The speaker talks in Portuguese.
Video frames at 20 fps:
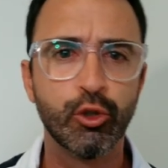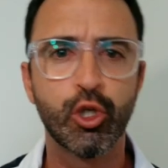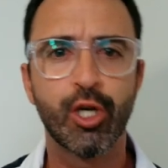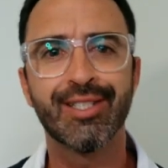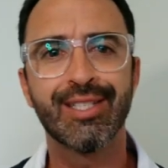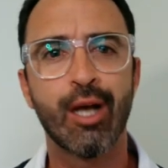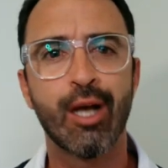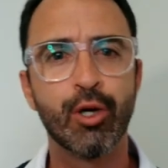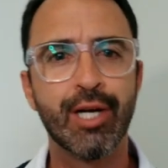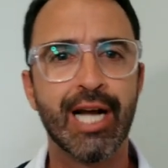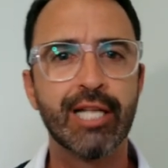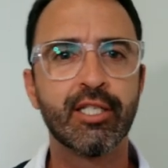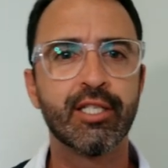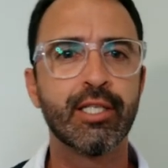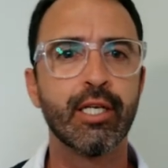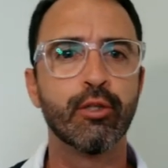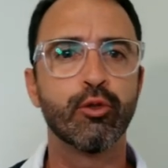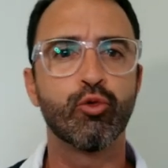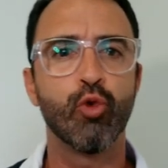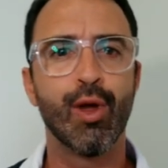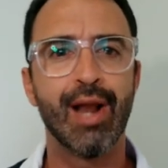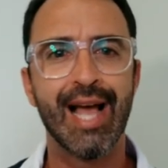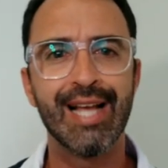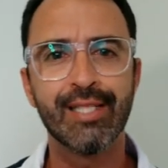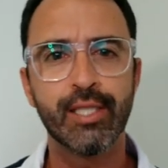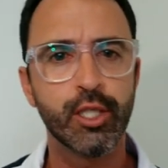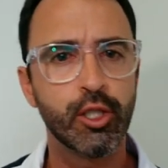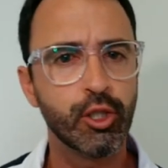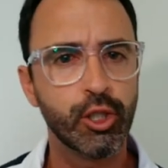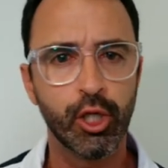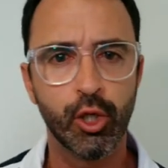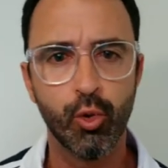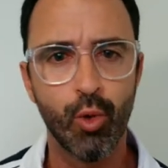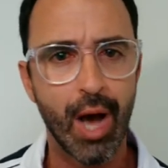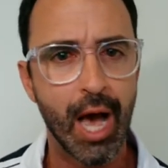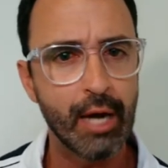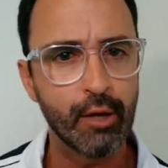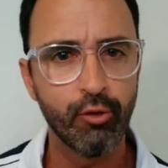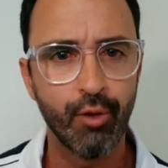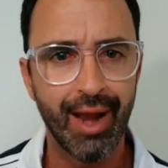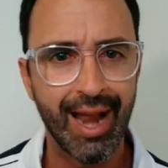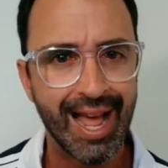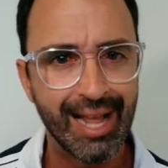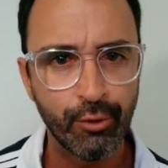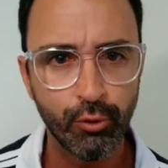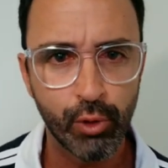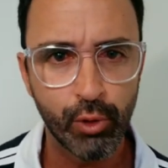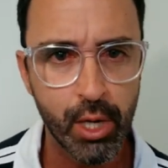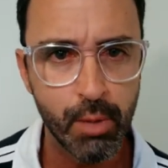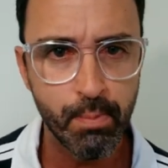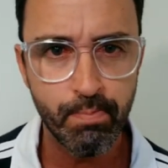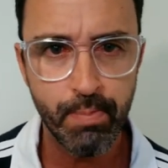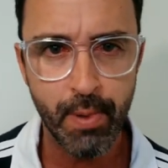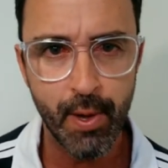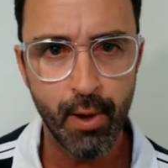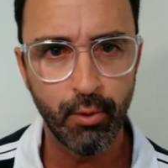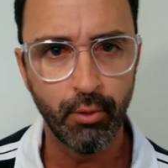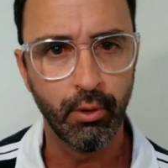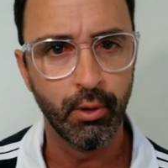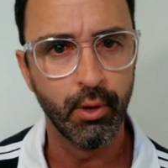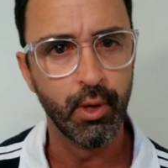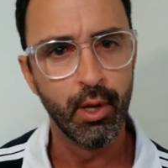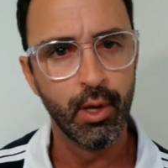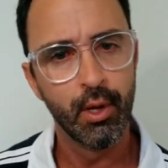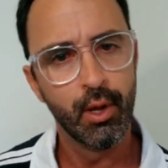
O Jorge Salgado sentou lá em São Januário, do lado do Campelo,